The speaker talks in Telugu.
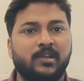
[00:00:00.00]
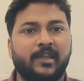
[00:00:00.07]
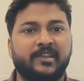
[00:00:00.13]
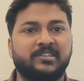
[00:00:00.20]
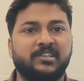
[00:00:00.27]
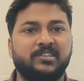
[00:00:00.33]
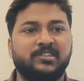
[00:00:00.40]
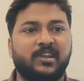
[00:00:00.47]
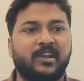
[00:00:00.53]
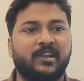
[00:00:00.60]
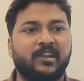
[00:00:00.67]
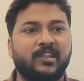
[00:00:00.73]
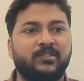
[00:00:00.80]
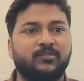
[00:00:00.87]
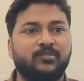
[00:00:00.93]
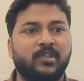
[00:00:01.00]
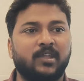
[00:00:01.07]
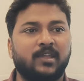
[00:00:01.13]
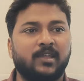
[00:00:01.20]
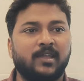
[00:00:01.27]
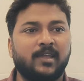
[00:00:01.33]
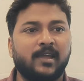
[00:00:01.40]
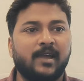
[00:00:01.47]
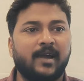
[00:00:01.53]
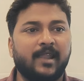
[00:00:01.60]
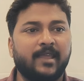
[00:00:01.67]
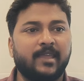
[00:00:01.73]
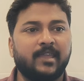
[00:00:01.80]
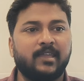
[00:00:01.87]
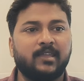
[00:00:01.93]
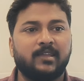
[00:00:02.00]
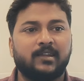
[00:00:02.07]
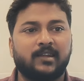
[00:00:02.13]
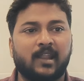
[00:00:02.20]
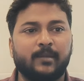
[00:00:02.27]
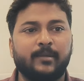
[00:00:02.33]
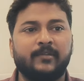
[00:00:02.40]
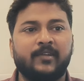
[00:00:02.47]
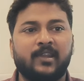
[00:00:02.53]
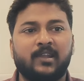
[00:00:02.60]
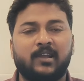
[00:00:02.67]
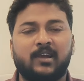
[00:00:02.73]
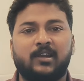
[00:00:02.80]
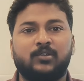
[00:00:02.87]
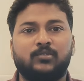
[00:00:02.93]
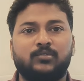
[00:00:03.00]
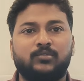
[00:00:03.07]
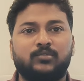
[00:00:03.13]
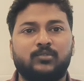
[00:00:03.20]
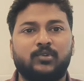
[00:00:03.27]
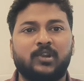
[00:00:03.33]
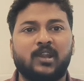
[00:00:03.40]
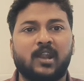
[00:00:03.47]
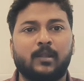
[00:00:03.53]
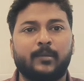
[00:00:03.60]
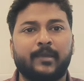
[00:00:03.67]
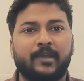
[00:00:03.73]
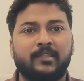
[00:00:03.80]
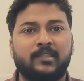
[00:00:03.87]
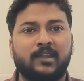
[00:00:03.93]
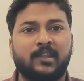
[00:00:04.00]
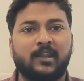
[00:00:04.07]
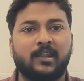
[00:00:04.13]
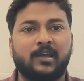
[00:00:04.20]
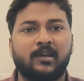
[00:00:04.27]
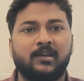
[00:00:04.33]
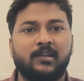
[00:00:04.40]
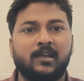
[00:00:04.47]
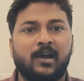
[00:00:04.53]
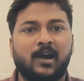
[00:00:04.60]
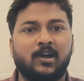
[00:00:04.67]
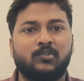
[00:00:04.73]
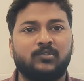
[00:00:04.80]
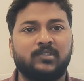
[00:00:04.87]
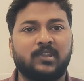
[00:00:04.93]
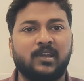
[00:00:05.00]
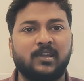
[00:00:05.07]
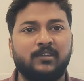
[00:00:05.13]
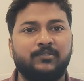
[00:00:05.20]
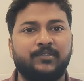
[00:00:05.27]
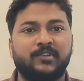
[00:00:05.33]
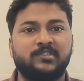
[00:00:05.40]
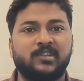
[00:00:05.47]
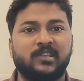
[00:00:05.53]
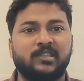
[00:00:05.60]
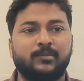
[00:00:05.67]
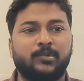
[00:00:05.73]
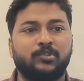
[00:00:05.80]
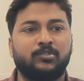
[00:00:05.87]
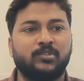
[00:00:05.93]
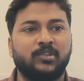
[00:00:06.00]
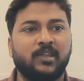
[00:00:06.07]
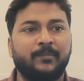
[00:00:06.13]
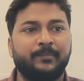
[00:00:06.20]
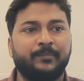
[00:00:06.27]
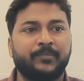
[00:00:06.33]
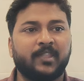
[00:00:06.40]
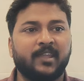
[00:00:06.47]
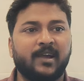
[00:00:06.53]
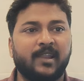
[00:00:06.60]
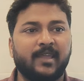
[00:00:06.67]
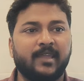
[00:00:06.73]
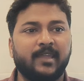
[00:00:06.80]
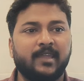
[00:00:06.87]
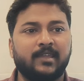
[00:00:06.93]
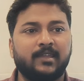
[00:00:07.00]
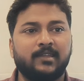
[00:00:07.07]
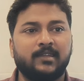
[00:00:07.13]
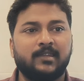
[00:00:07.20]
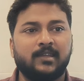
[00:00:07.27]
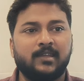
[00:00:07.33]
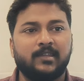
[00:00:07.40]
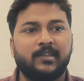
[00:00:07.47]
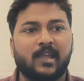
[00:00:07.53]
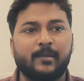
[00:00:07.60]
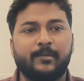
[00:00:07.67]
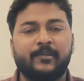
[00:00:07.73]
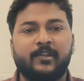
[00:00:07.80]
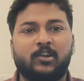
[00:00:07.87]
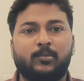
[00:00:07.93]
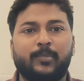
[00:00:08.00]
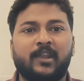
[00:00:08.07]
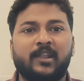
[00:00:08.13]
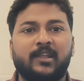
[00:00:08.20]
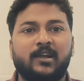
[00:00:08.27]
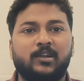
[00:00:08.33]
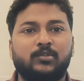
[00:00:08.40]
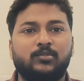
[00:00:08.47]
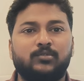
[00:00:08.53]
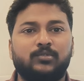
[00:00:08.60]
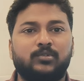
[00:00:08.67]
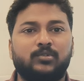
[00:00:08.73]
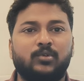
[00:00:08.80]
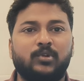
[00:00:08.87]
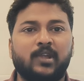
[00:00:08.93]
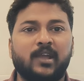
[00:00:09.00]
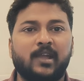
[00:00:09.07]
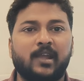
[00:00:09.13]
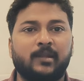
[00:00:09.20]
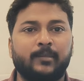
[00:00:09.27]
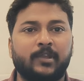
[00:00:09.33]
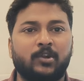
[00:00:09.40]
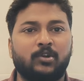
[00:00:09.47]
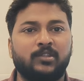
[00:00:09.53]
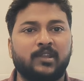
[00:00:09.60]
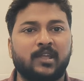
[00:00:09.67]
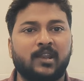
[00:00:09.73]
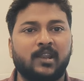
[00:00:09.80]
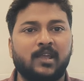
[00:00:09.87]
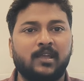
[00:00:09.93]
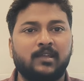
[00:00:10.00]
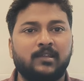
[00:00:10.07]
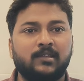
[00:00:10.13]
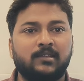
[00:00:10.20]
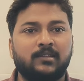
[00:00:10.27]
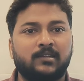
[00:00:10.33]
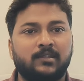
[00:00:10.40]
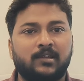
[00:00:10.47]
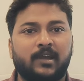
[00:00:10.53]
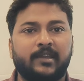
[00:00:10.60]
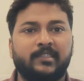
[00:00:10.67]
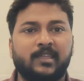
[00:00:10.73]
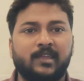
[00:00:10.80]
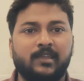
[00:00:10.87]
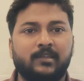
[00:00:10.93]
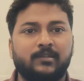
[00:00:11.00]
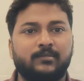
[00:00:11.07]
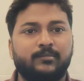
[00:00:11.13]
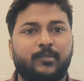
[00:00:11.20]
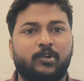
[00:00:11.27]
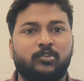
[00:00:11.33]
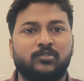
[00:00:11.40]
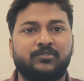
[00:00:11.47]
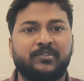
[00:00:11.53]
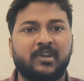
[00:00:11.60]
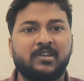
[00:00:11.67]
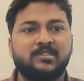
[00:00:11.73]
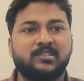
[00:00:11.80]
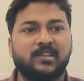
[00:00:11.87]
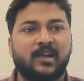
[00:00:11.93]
ఎక్స్చేంజ్ రేట్ అనేది ఉంది అలాగే నలభై వేలకు గాను నూట నలభై ఐదు దినార్ల ఆరు వందల పిలుసులు అయితే పడుతుంది అలాగే యాభై వేల రూపాయలకు గాను నూట ఎనభై రెండు దినార్ల అయితే పడుతుంది ఫ్రెండ్స్